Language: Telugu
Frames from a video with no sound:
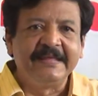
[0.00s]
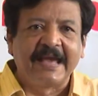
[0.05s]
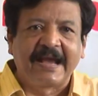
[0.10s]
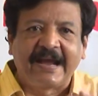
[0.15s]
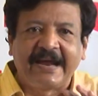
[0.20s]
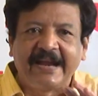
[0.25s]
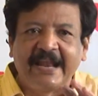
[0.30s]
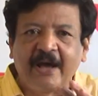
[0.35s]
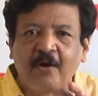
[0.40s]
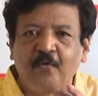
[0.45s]

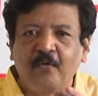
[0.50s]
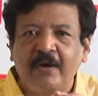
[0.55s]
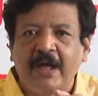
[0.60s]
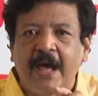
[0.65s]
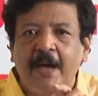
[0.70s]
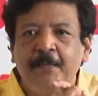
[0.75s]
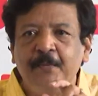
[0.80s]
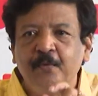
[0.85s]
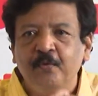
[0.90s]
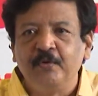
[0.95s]
ఎక్కడా కూడా
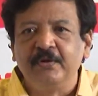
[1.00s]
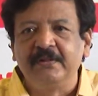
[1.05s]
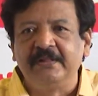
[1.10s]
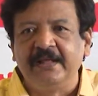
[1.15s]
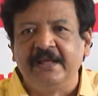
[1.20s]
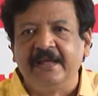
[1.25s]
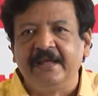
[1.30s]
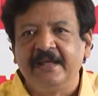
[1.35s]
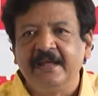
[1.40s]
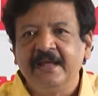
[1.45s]

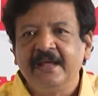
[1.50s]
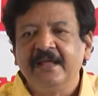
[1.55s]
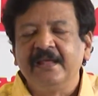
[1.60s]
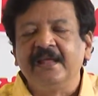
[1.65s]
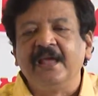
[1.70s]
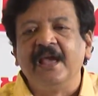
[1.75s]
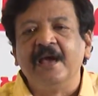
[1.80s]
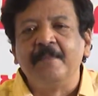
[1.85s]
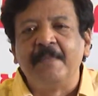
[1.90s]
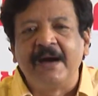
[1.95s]
అభివృద్ధి
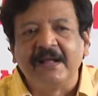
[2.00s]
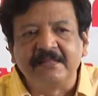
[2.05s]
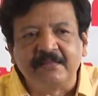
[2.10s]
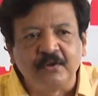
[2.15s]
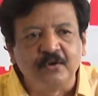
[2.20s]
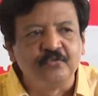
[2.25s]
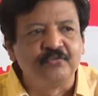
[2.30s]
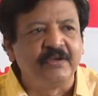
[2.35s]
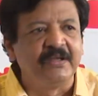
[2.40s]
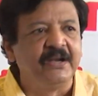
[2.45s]

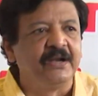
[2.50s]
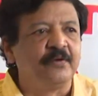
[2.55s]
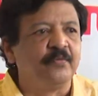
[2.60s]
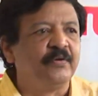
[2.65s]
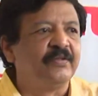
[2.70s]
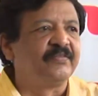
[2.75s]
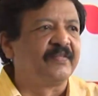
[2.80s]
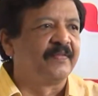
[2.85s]
ఏమాత్రం చేయనటువంటి